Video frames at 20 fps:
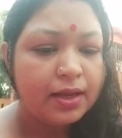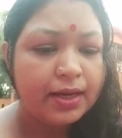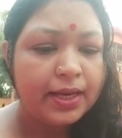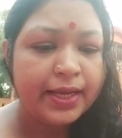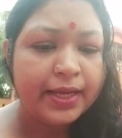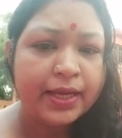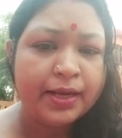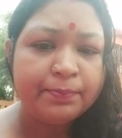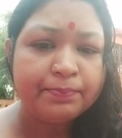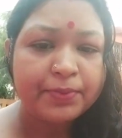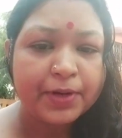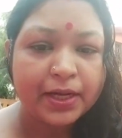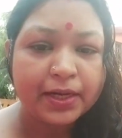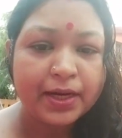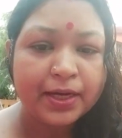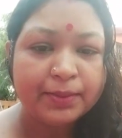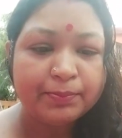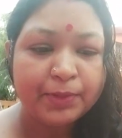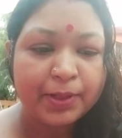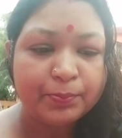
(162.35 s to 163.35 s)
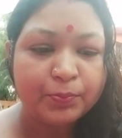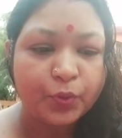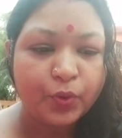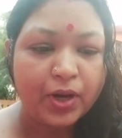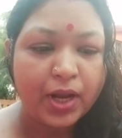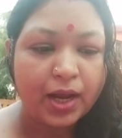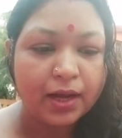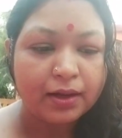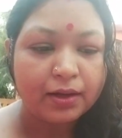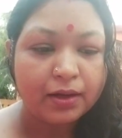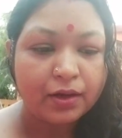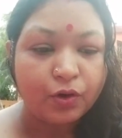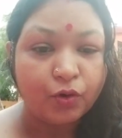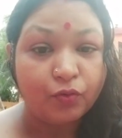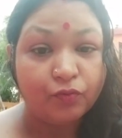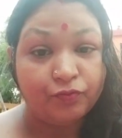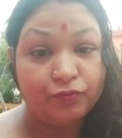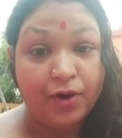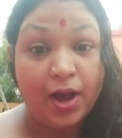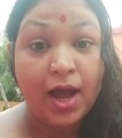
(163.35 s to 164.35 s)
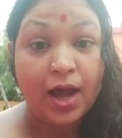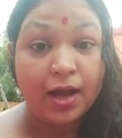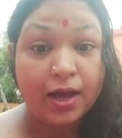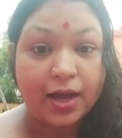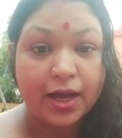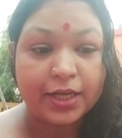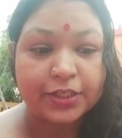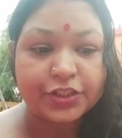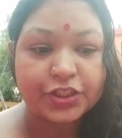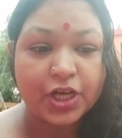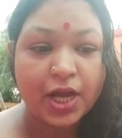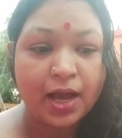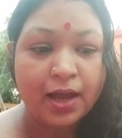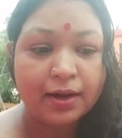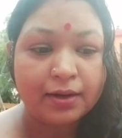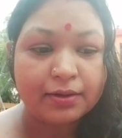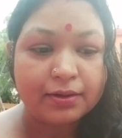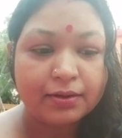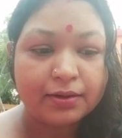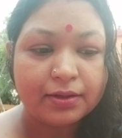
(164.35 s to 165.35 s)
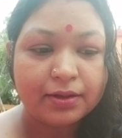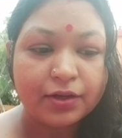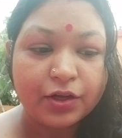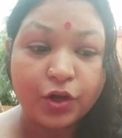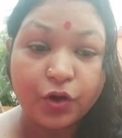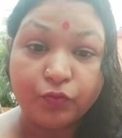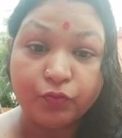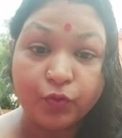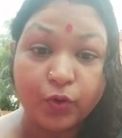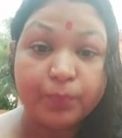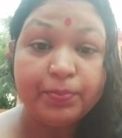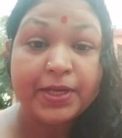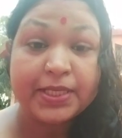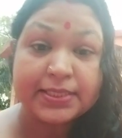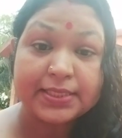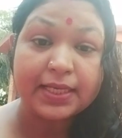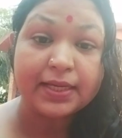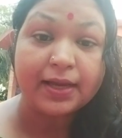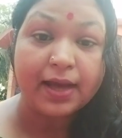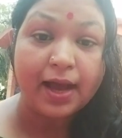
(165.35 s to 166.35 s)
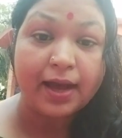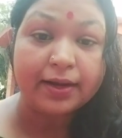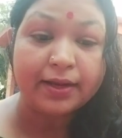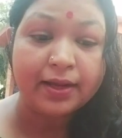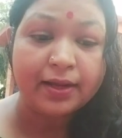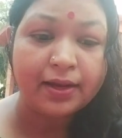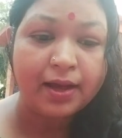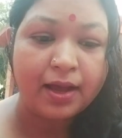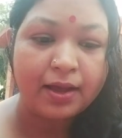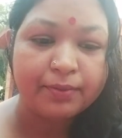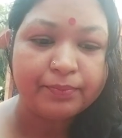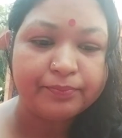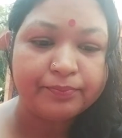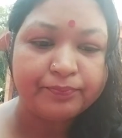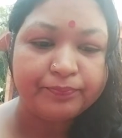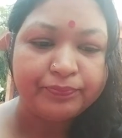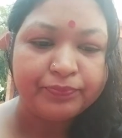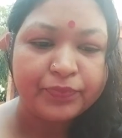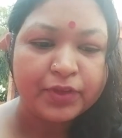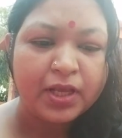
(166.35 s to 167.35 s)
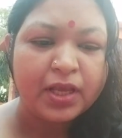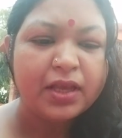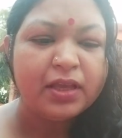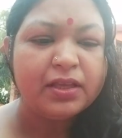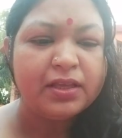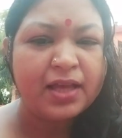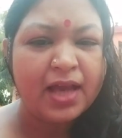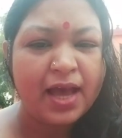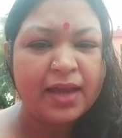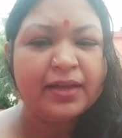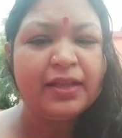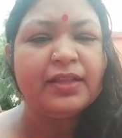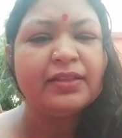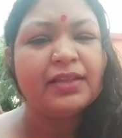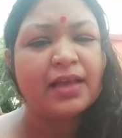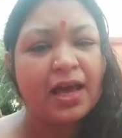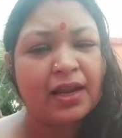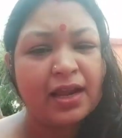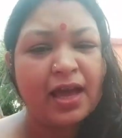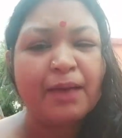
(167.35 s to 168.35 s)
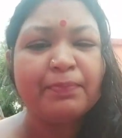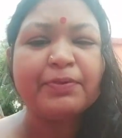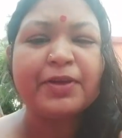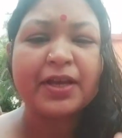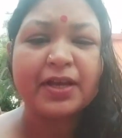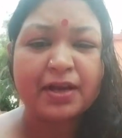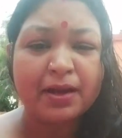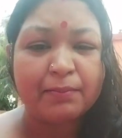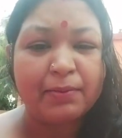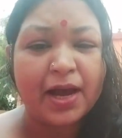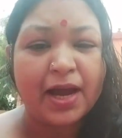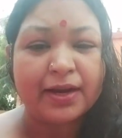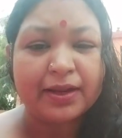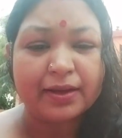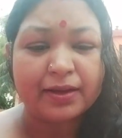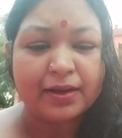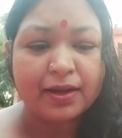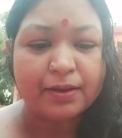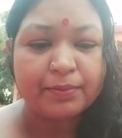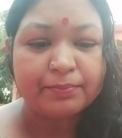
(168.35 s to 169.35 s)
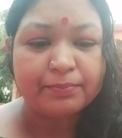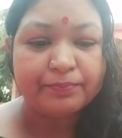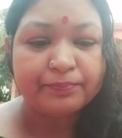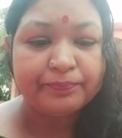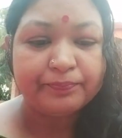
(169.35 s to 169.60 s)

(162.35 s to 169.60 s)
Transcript: लेकिन प्रकट में बोला वाह अचार वो भी सिंघारे का यानी तालाब के कबारे का